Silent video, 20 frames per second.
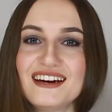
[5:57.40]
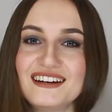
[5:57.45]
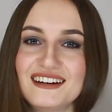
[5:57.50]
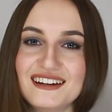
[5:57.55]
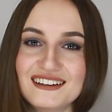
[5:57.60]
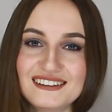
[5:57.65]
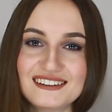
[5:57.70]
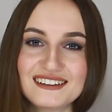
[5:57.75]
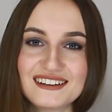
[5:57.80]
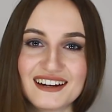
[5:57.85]

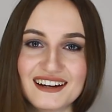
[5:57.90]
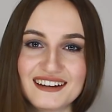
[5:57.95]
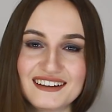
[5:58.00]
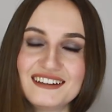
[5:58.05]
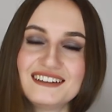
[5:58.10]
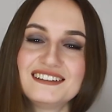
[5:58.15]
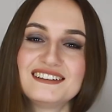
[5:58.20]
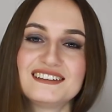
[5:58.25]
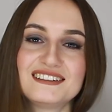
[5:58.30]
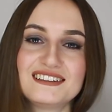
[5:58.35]
Если
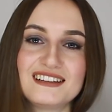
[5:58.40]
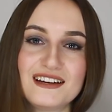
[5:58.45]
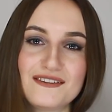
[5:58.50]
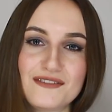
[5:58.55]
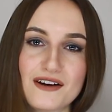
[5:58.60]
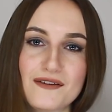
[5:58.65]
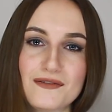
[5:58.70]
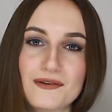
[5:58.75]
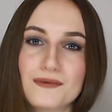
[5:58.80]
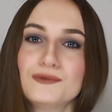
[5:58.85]
какие-то
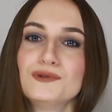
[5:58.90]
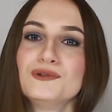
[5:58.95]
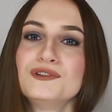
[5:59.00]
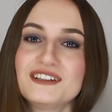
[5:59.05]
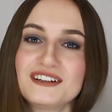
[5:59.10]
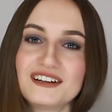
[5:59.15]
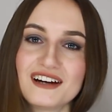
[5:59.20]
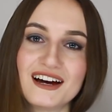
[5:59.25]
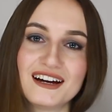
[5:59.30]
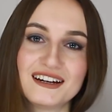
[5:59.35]
слова вам ну
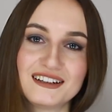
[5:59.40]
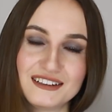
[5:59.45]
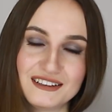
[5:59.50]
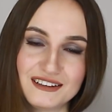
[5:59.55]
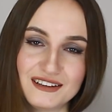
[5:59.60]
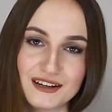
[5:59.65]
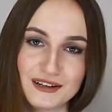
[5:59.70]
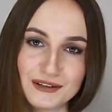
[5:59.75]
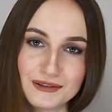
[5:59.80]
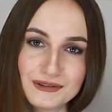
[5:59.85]
никак
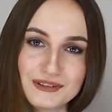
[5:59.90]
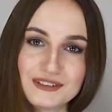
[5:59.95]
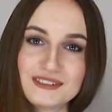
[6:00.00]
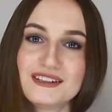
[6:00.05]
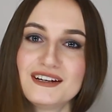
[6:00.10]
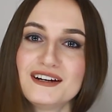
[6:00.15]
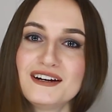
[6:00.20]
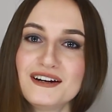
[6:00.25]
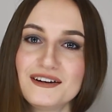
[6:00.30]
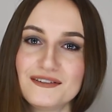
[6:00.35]
не
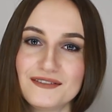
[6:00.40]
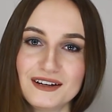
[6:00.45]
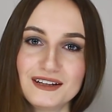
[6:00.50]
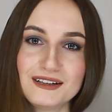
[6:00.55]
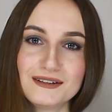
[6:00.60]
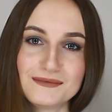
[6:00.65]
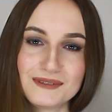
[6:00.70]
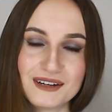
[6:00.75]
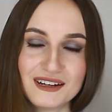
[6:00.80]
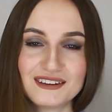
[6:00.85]
даются, в
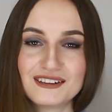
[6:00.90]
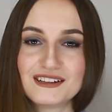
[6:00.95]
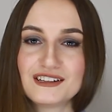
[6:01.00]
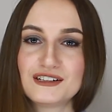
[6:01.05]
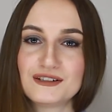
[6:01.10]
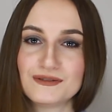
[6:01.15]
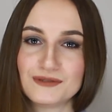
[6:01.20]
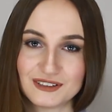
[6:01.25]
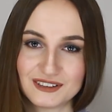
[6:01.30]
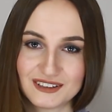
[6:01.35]
этом нет
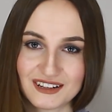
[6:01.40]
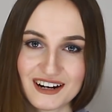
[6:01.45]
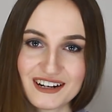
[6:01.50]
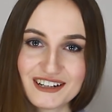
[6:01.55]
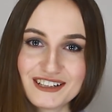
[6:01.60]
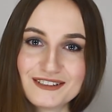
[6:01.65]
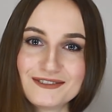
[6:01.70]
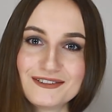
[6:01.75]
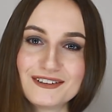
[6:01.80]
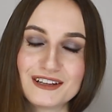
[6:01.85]
ничего
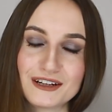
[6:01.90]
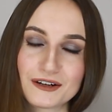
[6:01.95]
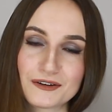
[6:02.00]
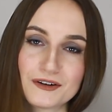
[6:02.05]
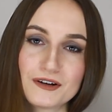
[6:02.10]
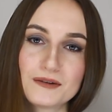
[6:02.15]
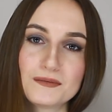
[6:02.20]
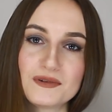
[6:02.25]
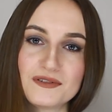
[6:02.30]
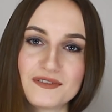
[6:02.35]
страшного,
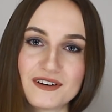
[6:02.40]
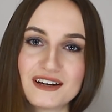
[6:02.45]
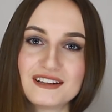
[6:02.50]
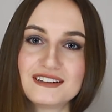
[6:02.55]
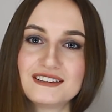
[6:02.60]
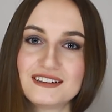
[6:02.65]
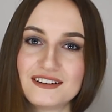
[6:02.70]
такое бывает